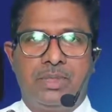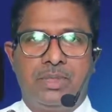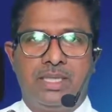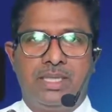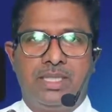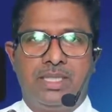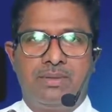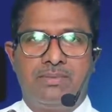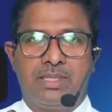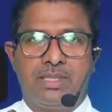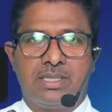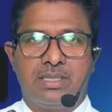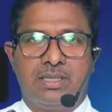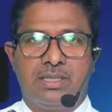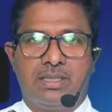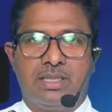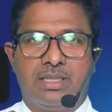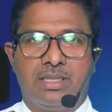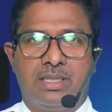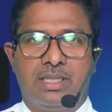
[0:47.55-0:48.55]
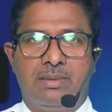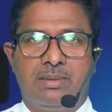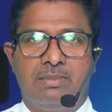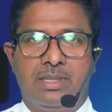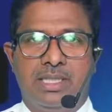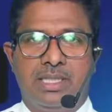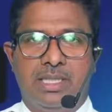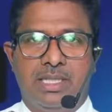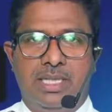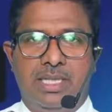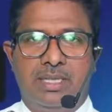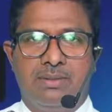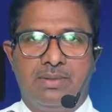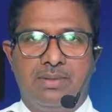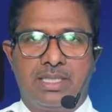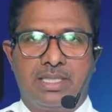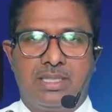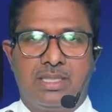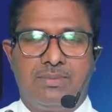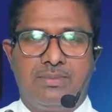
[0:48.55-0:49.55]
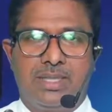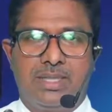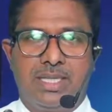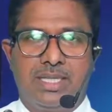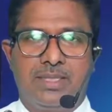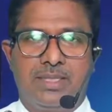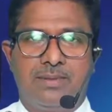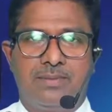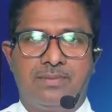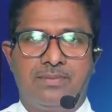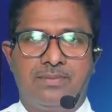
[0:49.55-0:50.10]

பத்தாம் வசனத்திலிருந்து பதினேழாம் வசனம் வரை